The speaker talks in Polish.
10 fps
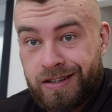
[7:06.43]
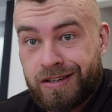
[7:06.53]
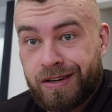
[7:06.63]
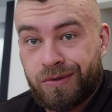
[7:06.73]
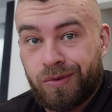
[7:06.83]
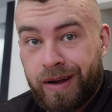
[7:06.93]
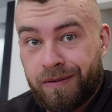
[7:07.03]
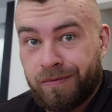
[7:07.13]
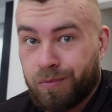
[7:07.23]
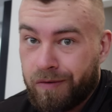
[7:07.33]
rzeczach, które
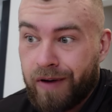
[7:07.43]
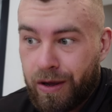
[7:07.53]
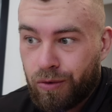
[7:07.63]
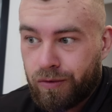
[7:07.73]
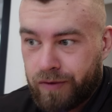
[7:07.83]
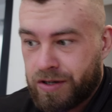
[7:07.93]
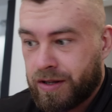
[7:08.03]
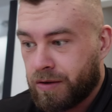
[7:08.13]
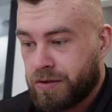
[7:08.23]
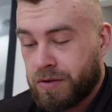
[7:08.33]
wpływają również
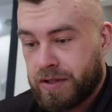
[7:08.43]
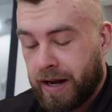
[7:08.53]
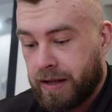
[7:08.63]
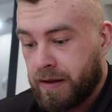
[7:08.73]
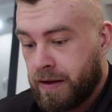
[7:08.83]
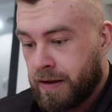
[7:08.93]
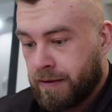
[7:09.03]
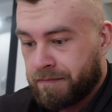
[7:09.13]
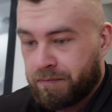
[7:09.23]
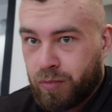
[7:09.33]
na rozrost talii,
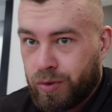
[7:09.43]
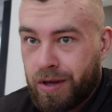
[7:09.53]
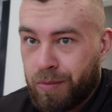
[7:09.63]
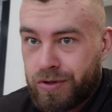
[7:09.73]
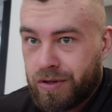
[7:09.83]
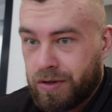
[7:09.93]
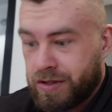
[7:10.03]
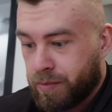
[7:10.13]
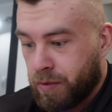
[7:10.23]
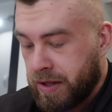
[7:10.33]
bo nie można o
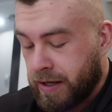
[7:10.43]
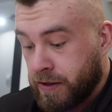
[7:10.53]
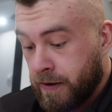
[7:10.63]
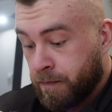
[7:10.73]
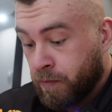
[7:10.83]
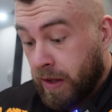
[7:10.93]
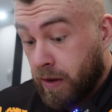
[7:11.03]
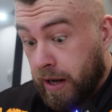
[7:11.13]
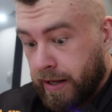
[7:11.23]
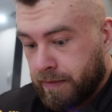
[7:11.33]
nich zapominać,
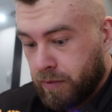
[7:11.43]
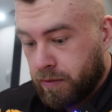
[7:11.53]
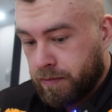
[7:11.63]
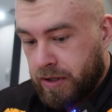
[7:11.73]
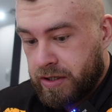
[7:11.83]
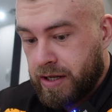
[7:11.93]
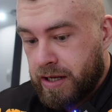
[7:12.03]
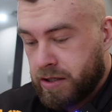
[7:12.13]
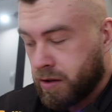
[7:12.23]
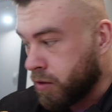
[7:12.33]
ale no, jeżeli
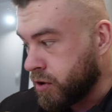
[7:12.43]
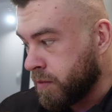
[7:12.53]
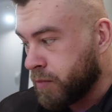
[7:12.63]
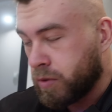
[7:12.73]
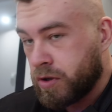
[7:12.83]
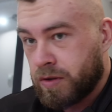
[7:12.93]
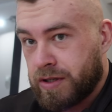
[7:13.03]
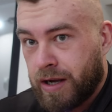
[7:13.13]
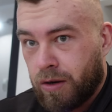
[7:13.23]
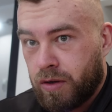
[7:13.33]
jesz 8,5
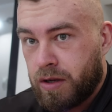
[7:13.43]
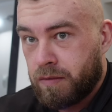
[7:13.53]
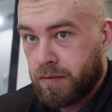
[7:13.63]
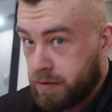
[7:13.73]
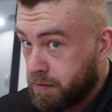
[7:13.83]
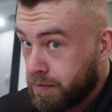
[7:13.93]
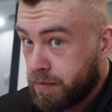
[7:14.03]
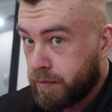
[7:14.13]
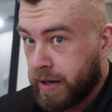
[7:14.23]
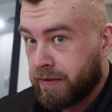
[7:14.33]
tysiąca kalorii
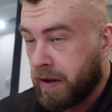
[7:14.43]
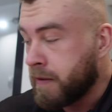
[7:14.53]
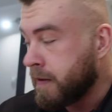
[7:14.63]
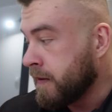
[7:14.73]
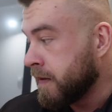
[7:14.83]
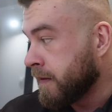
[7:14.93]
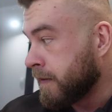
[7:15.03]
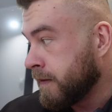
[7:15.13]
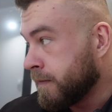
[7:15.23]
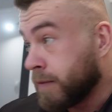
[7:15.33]
prawie,
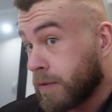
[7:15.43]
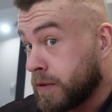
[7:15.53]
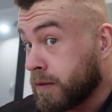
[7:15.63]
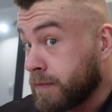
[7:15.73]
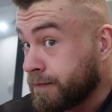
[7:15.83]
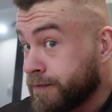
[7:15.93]
no to...